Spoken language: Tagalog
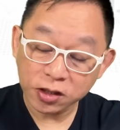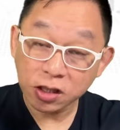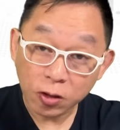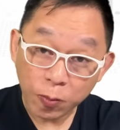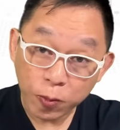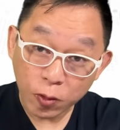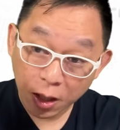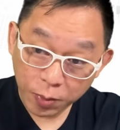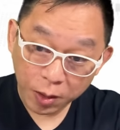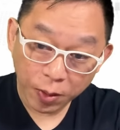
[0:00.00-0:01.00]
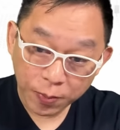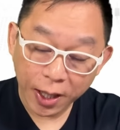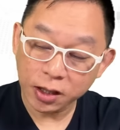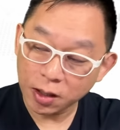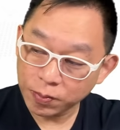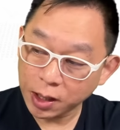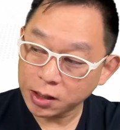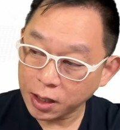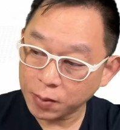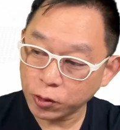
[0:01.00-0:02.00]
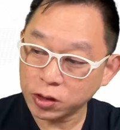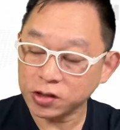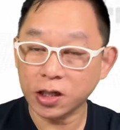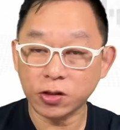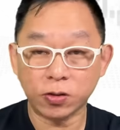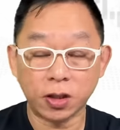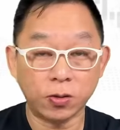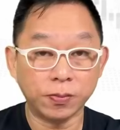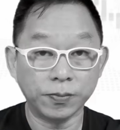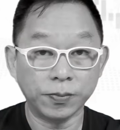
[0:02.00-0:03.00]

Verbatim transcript: sino po ang magbabayad ng monthly amortization na yun?